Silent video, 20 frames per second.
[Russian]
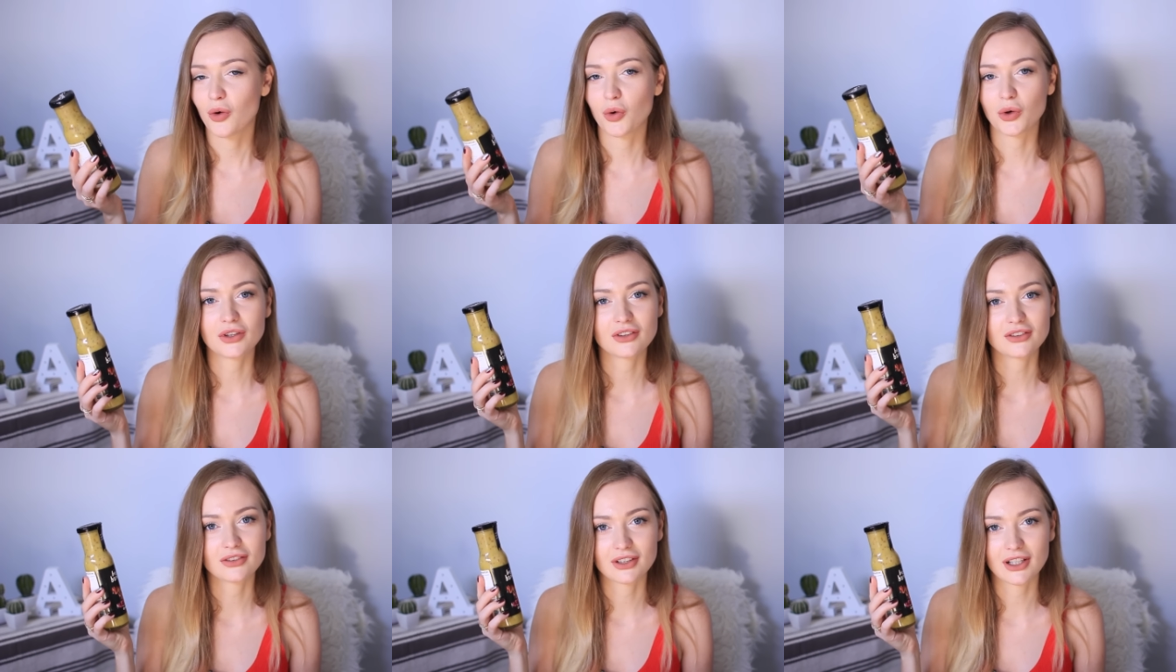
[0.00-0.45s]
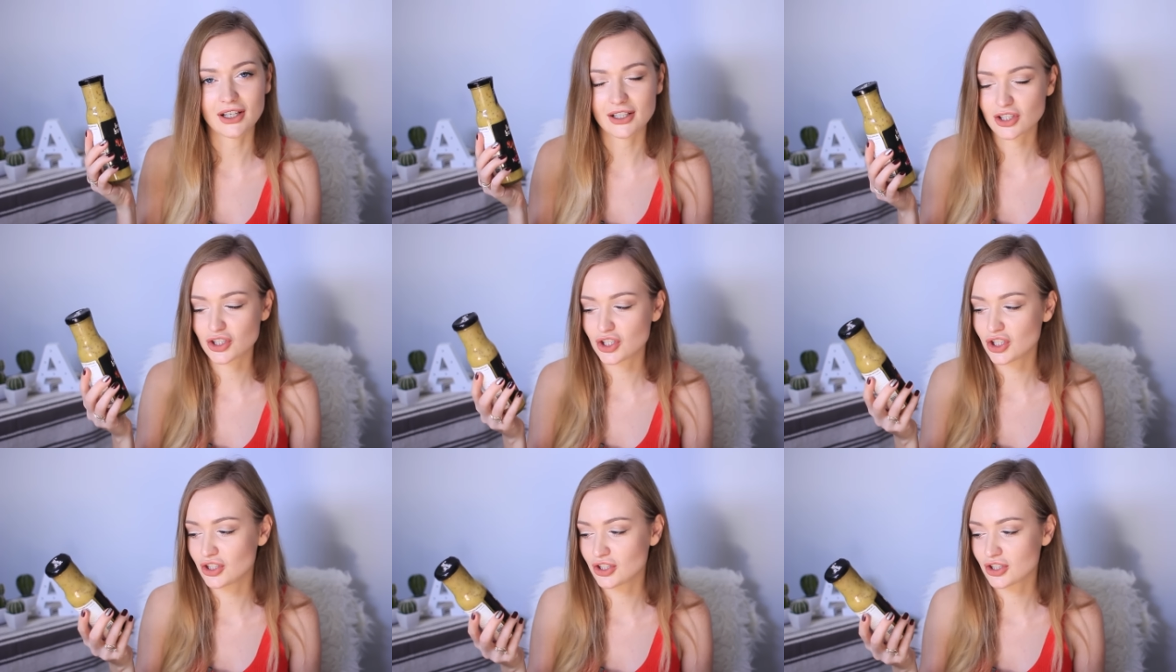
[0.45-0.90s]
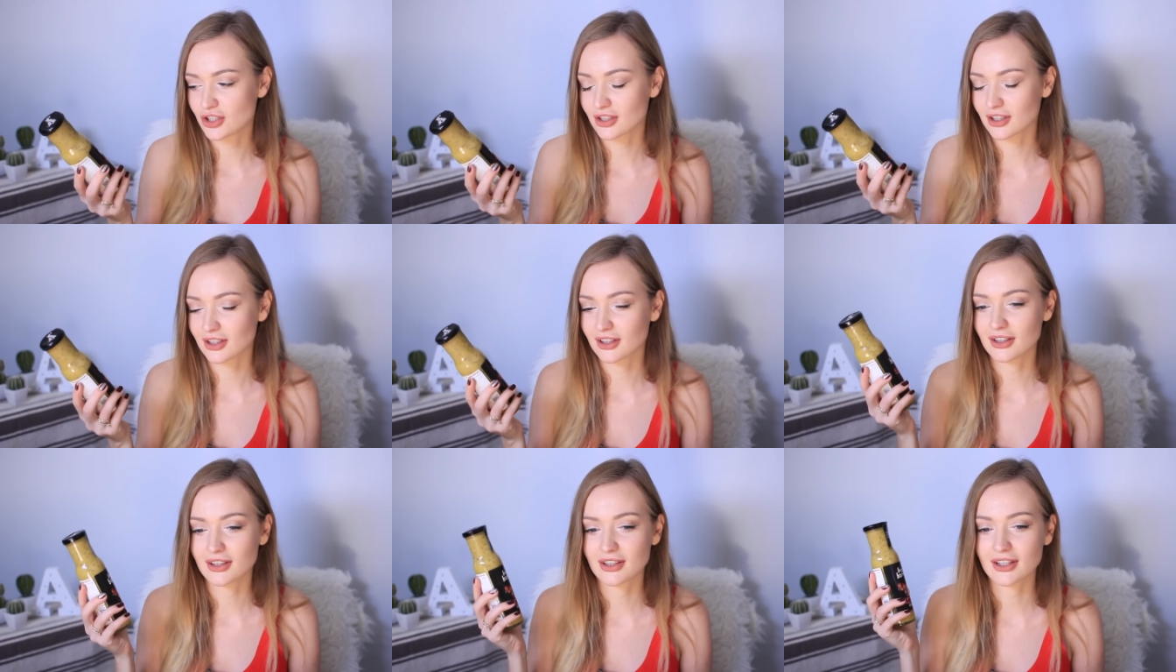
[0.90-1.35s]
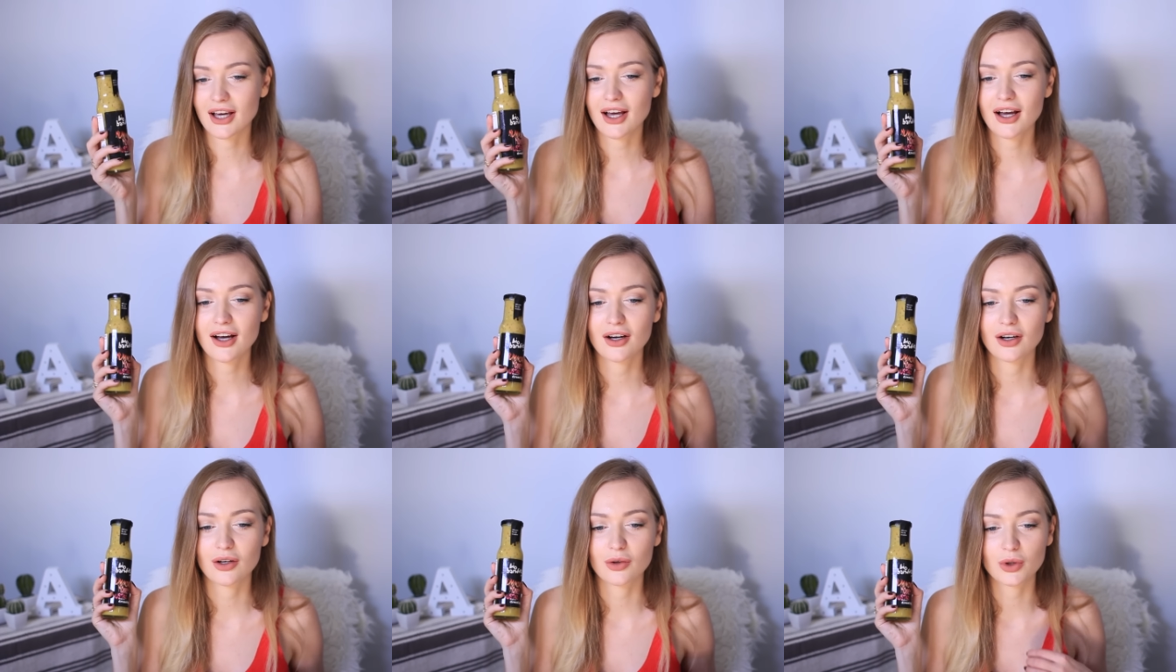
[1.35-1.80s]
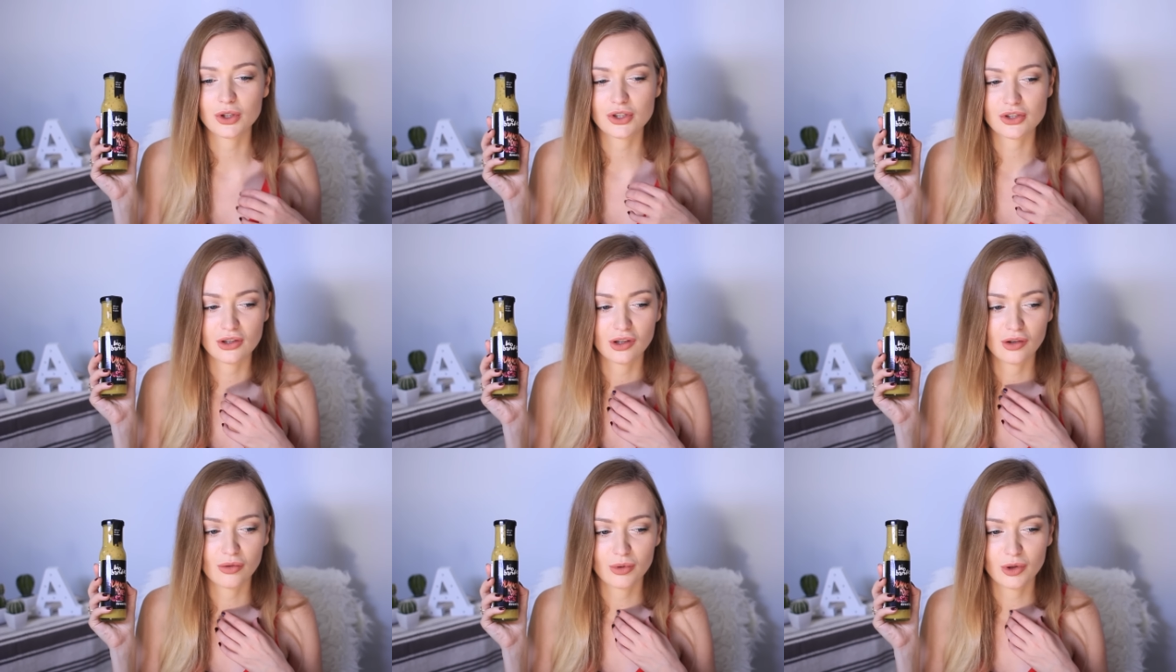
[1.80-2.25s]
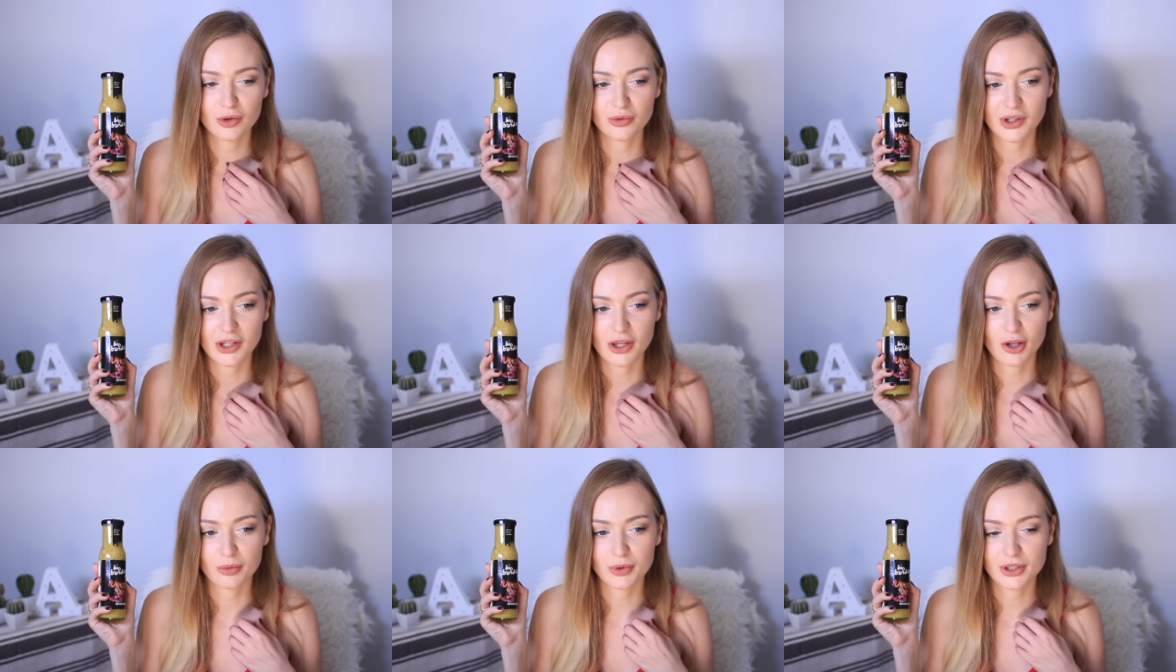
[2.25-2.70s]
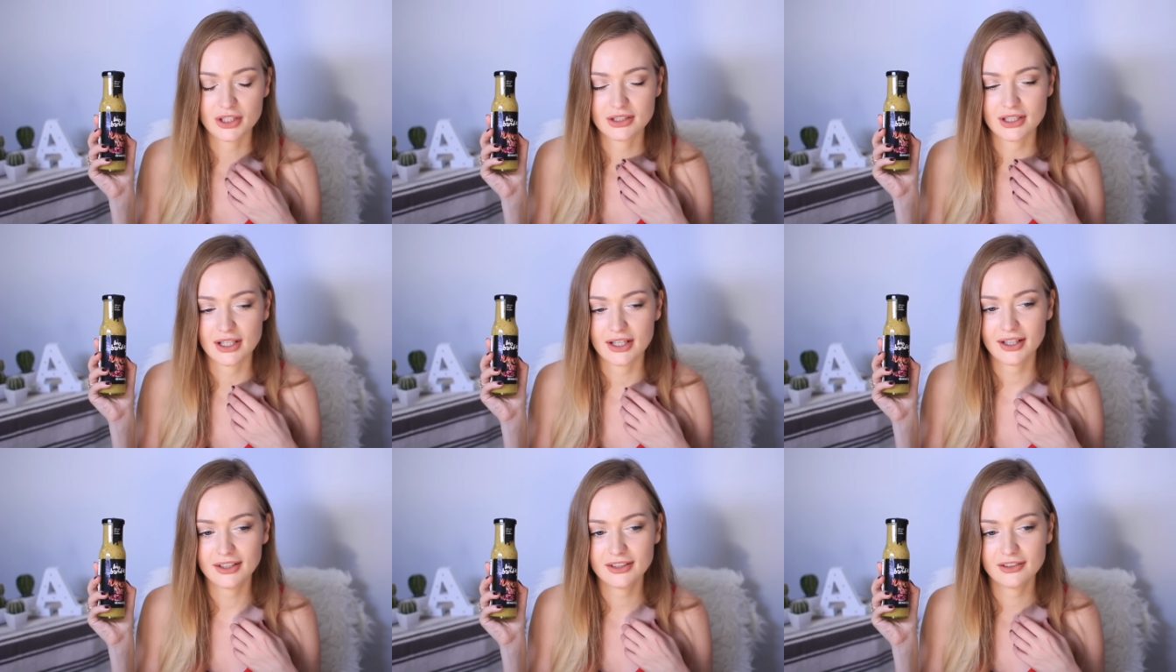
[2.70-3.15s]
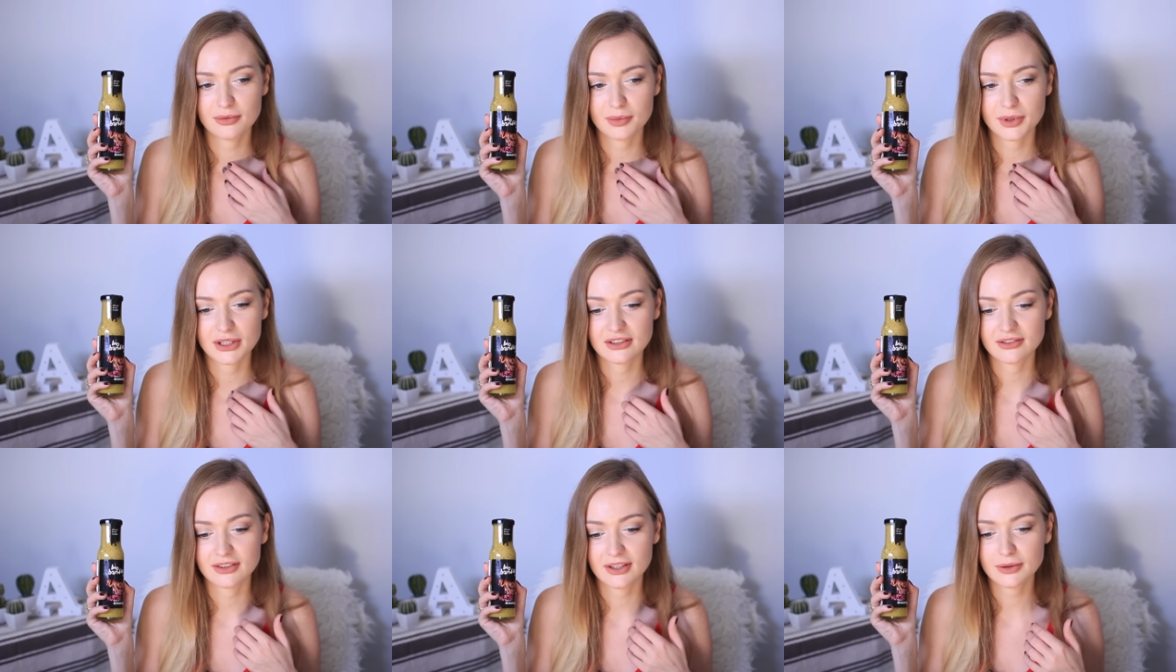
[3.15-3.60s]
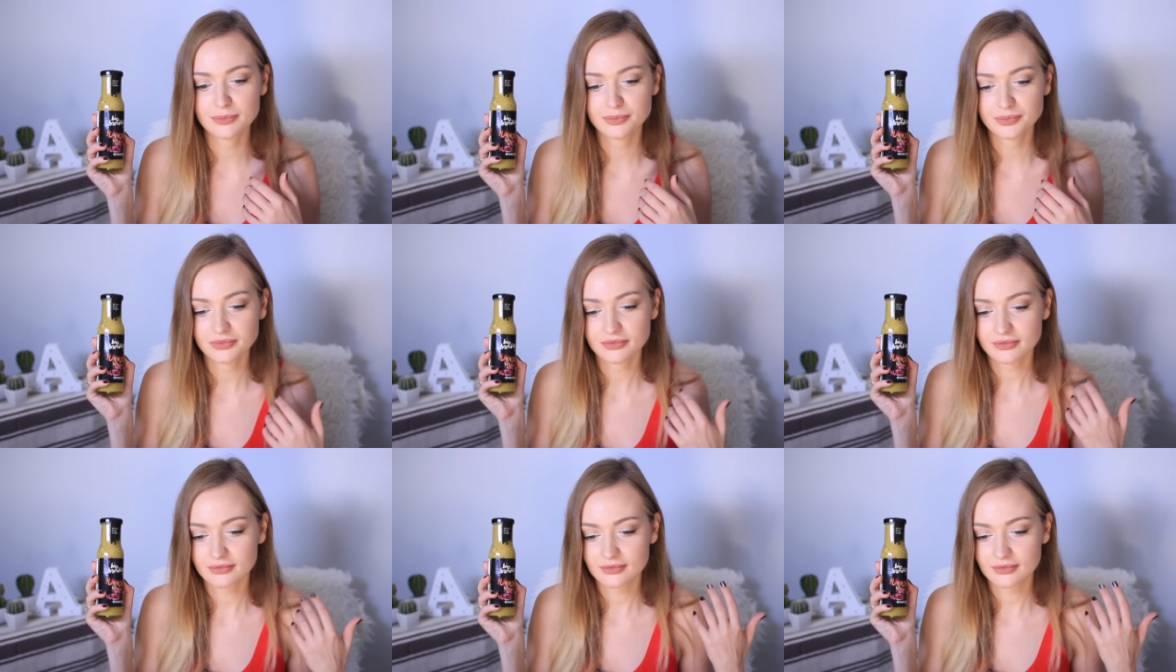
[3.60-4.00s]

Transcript: Он горчичный. Я очень очень люблю в одном ресторане в Москве